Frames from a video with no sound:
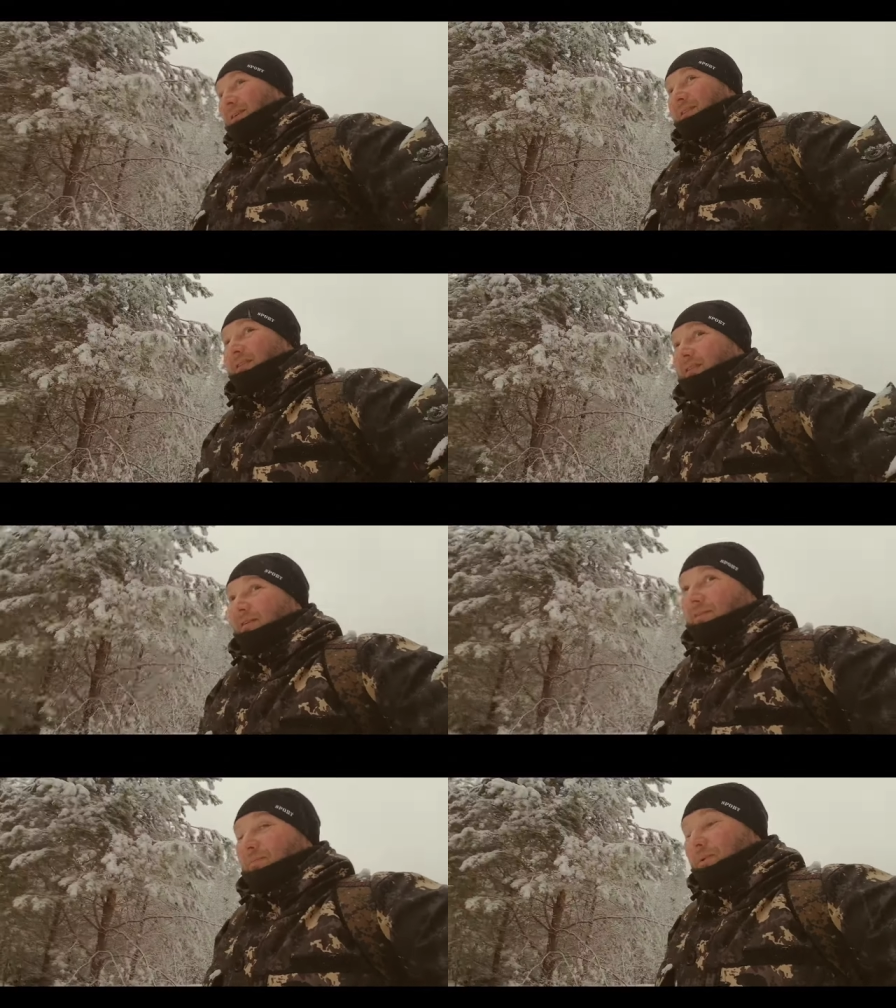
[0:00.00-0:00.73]

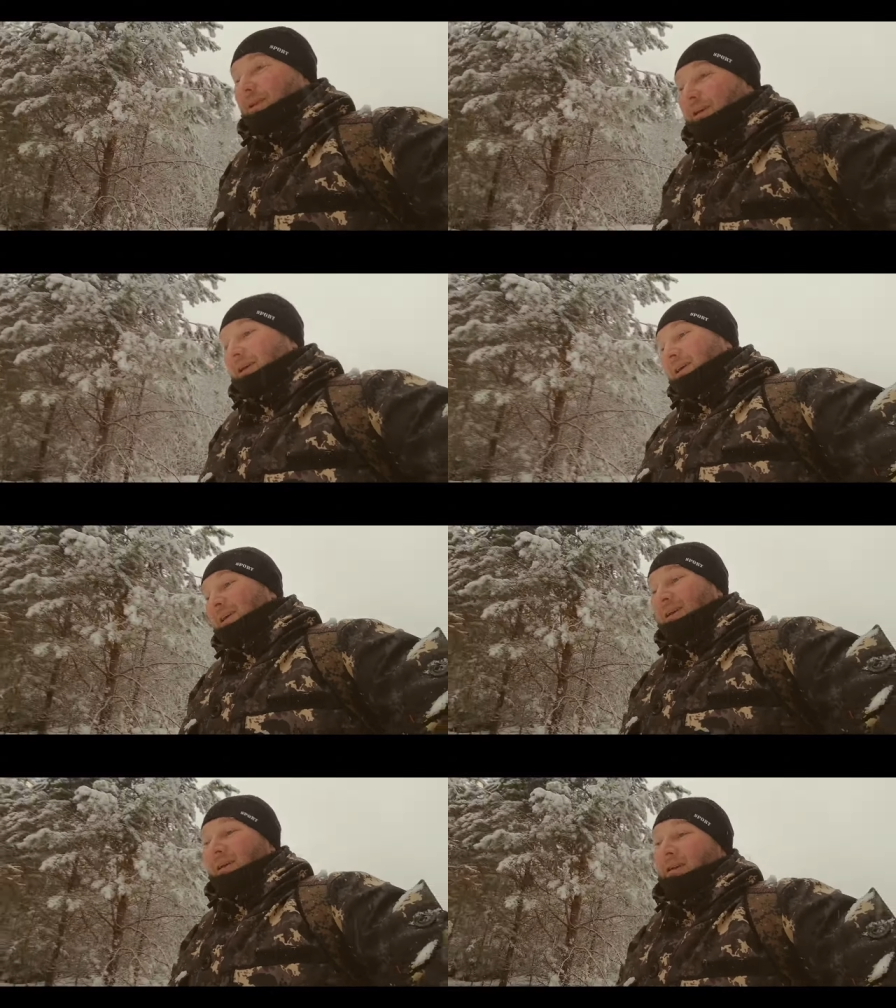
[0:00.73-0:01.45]
но у меня
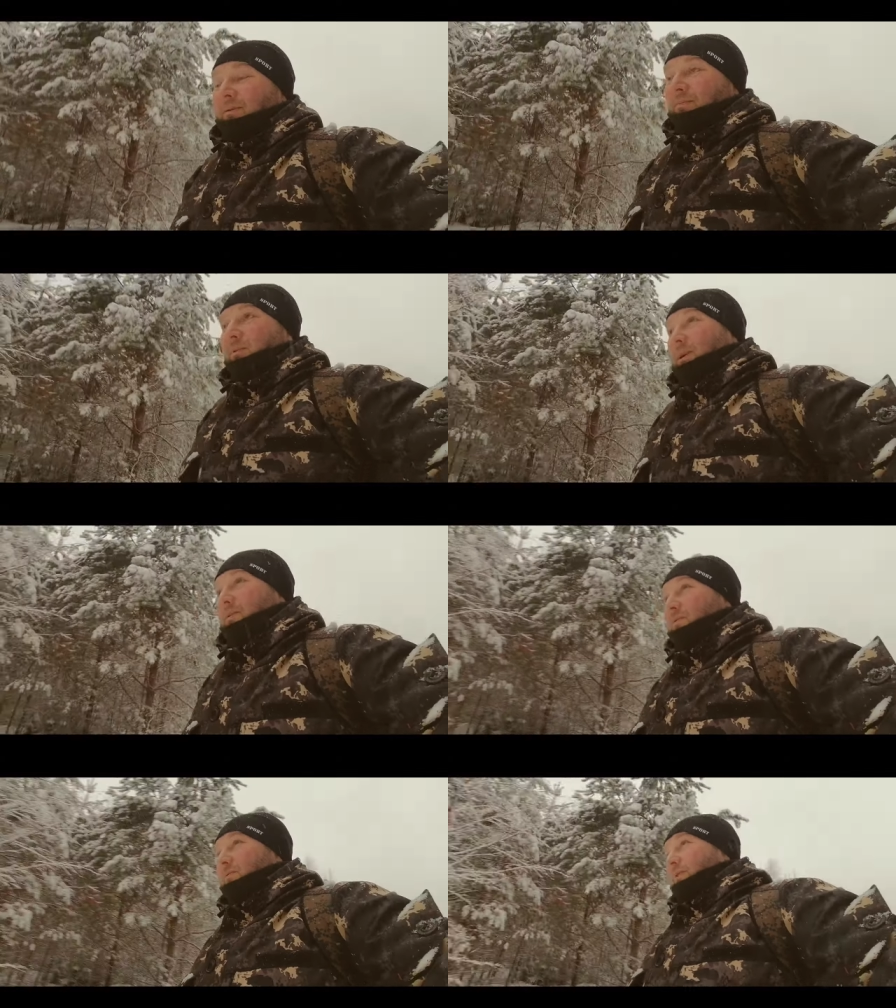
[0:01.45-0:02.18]
был
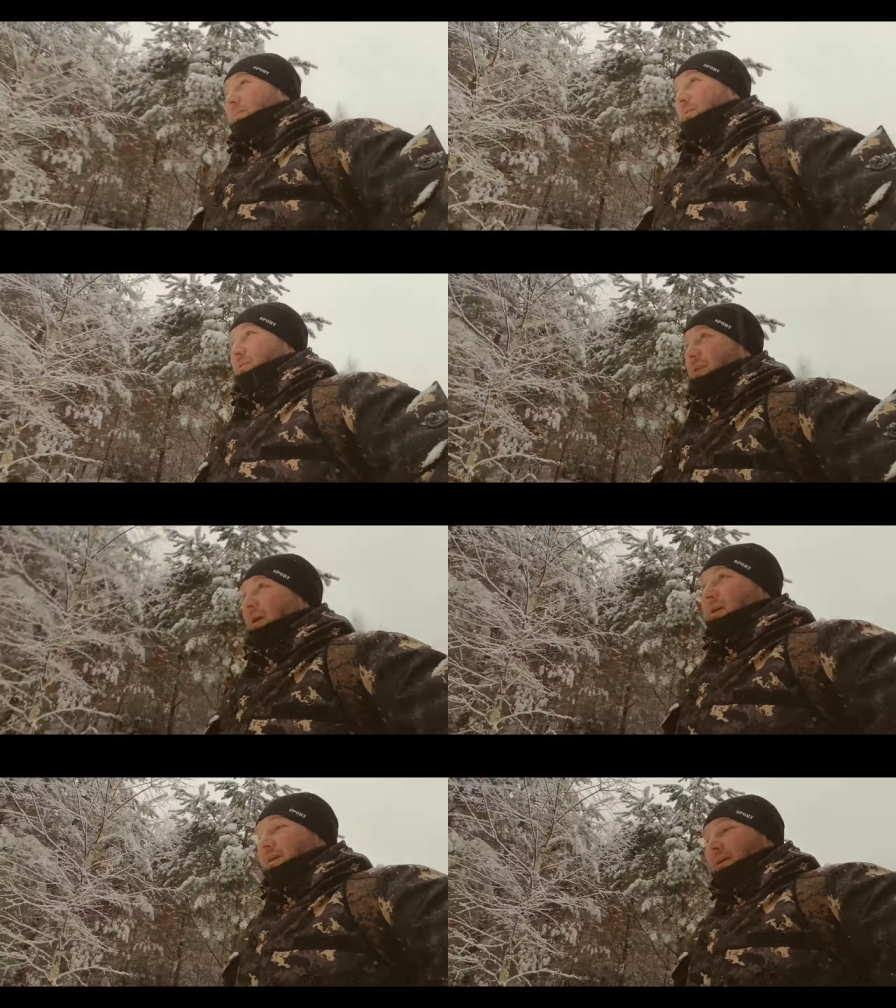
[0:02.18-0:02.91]
такой вопрос –
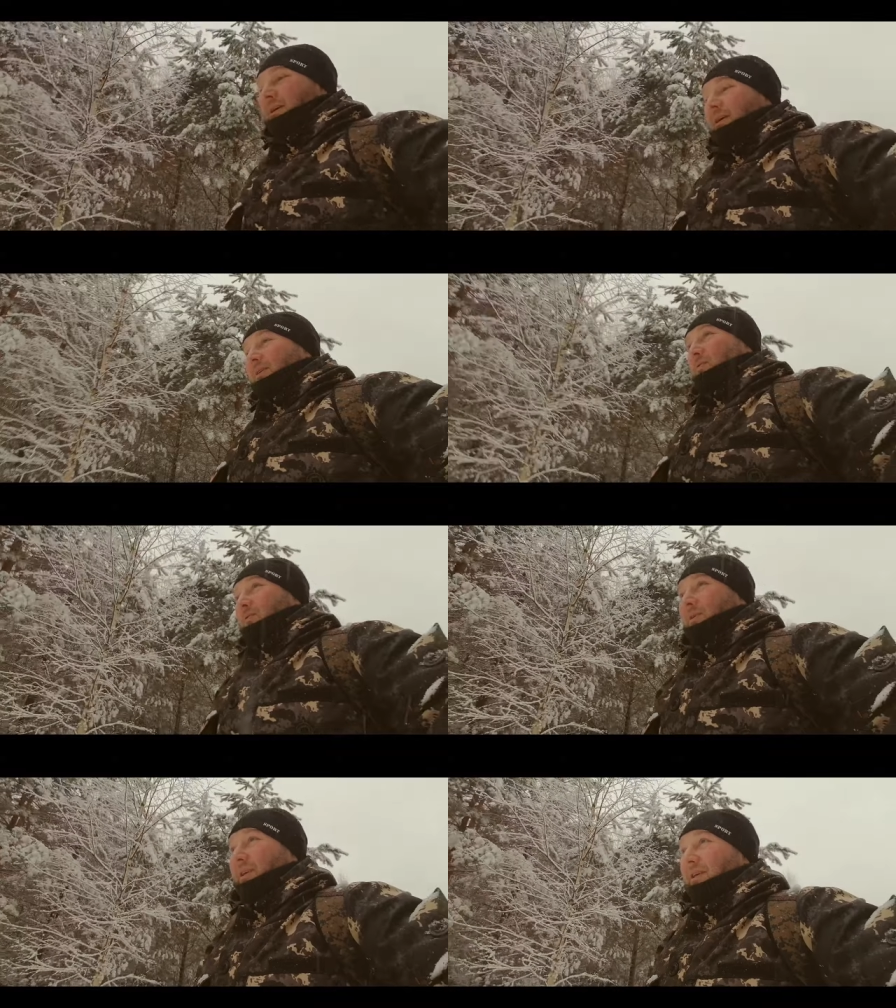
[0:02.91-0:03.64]

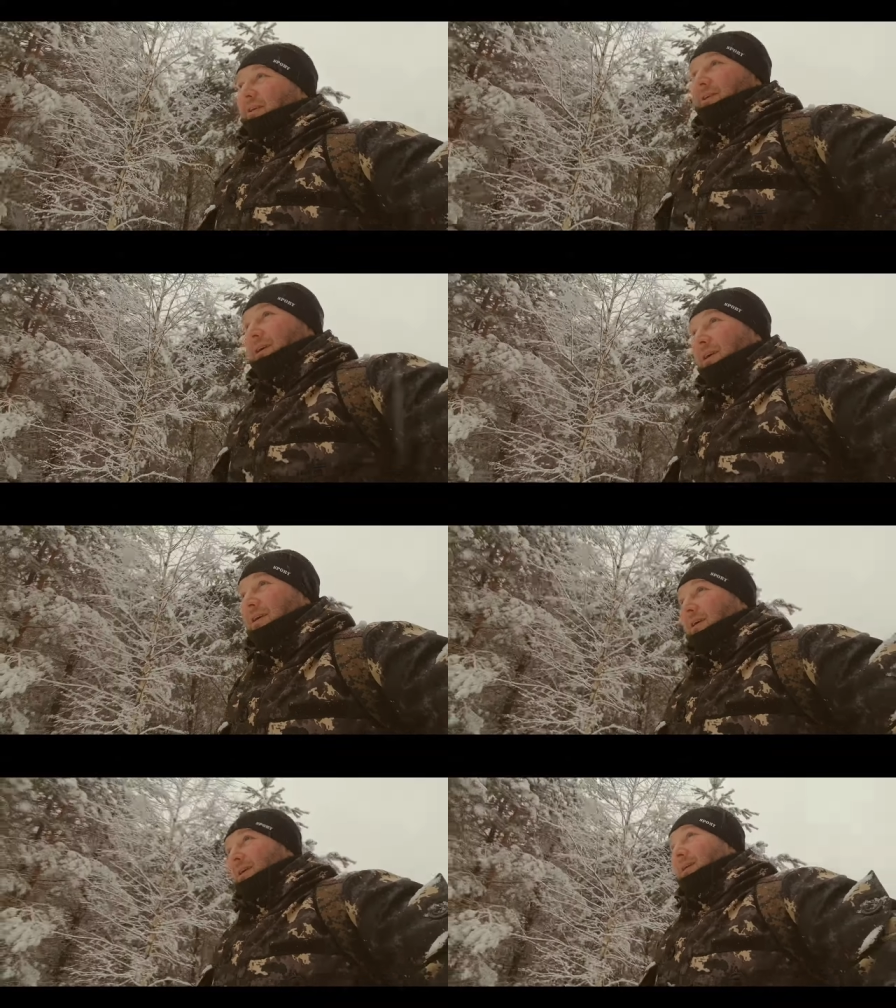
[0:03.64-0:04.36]
какого хера
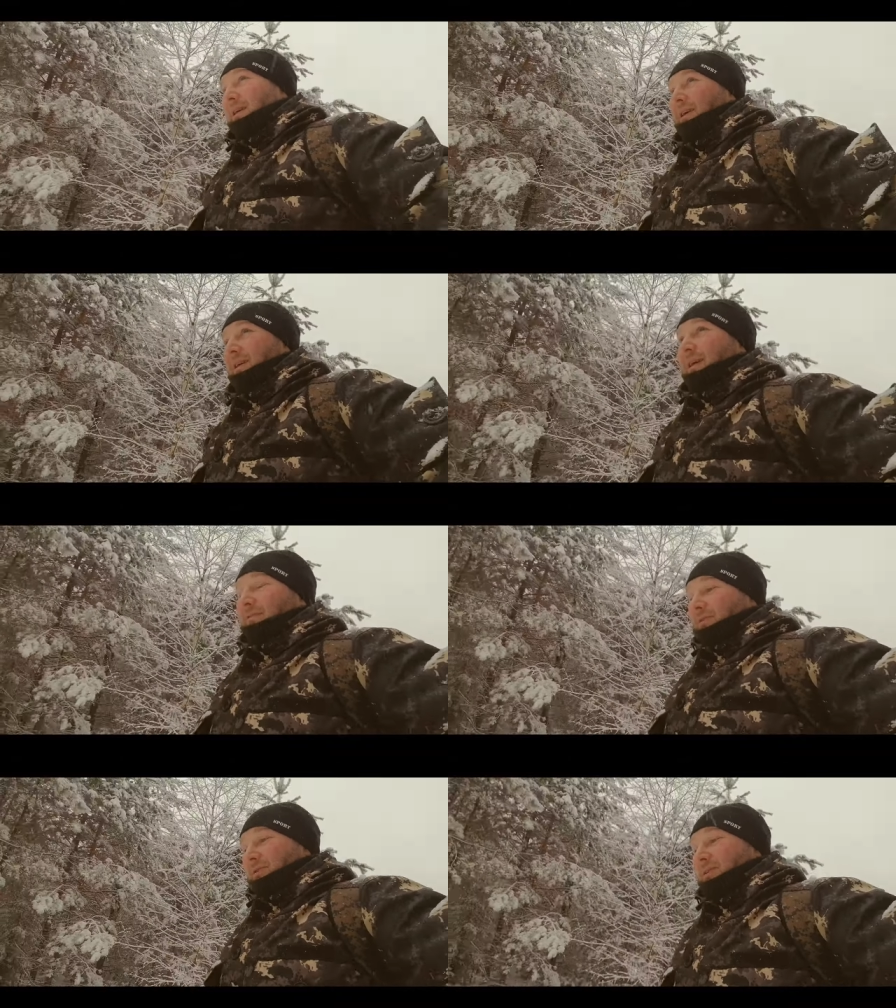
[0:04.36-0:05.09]
я
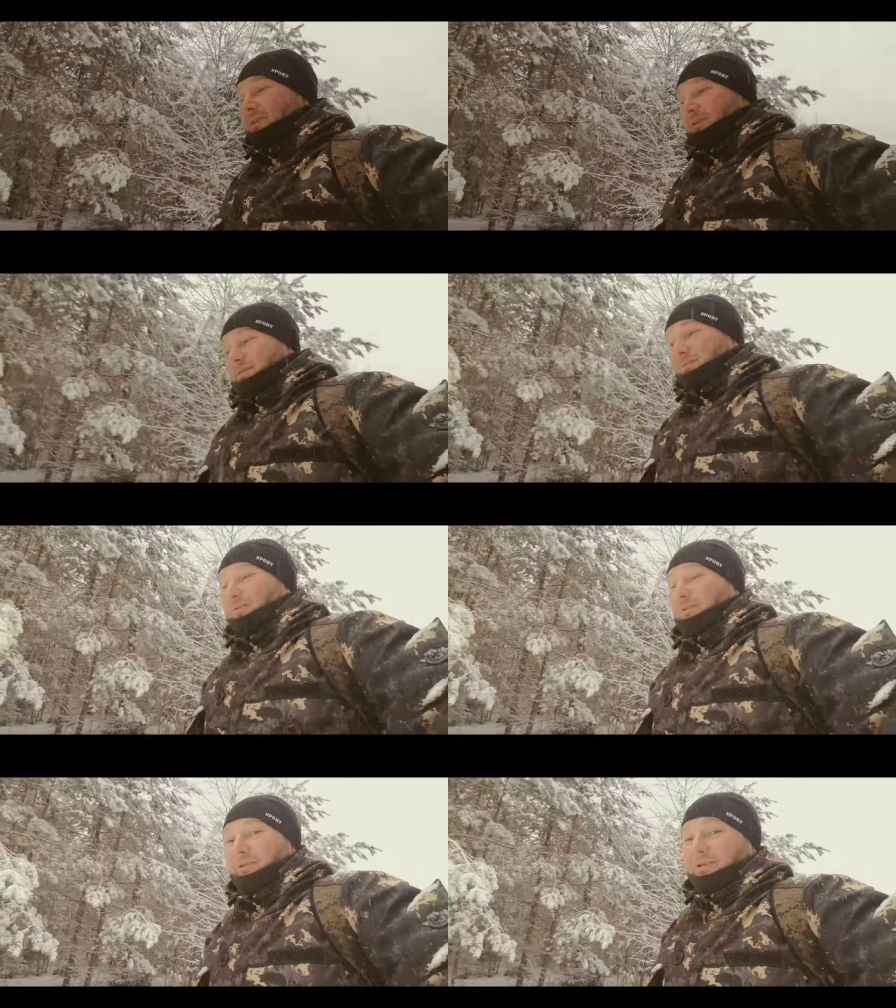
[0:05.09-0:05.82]
вообще
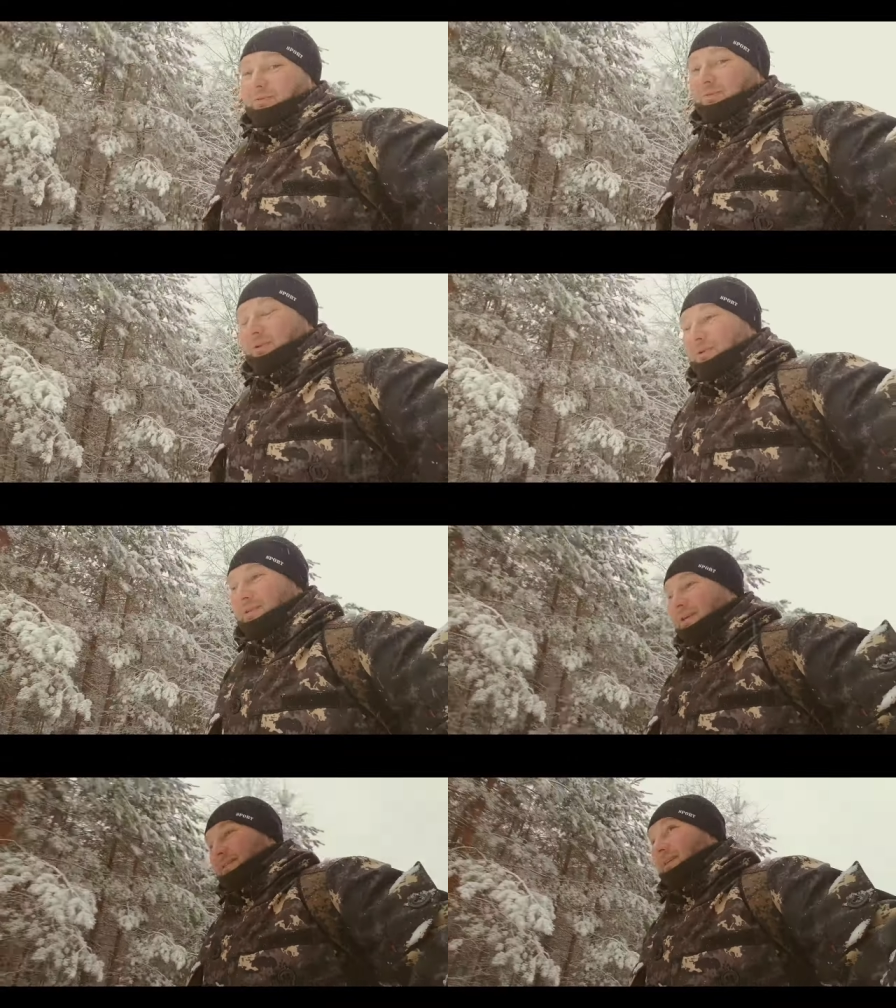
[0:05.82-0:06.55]
заблудился в трех
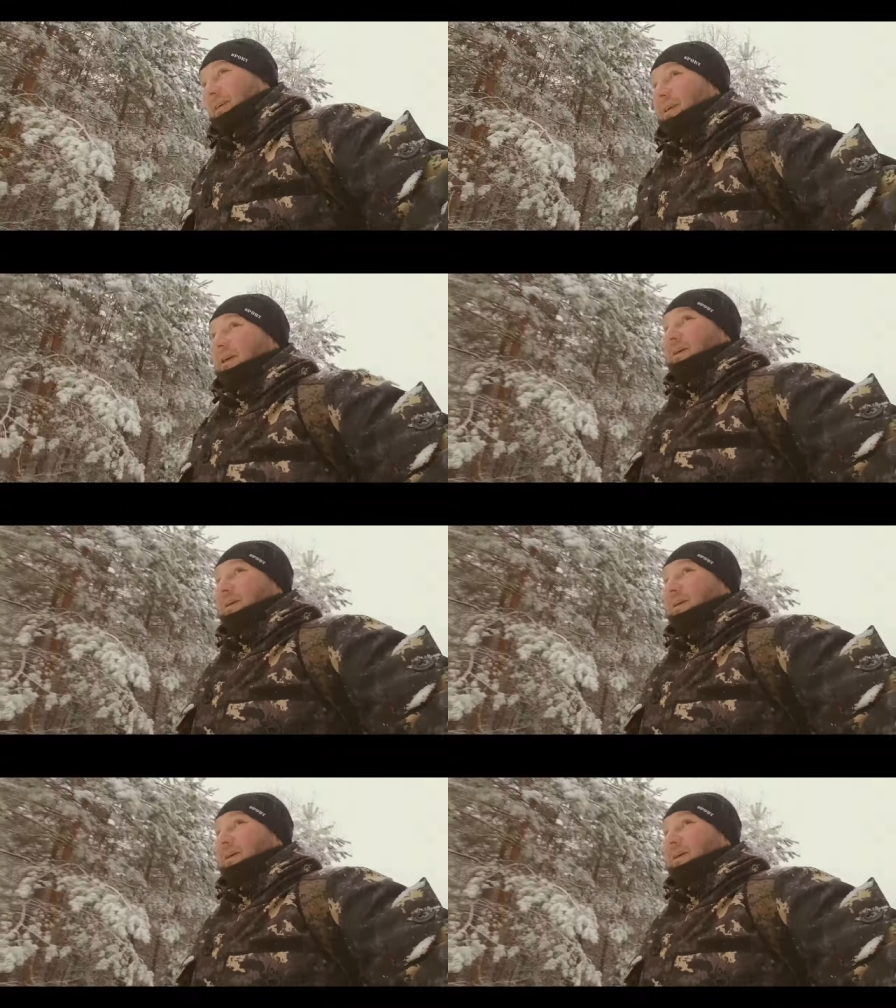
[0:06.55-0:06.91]
соснах?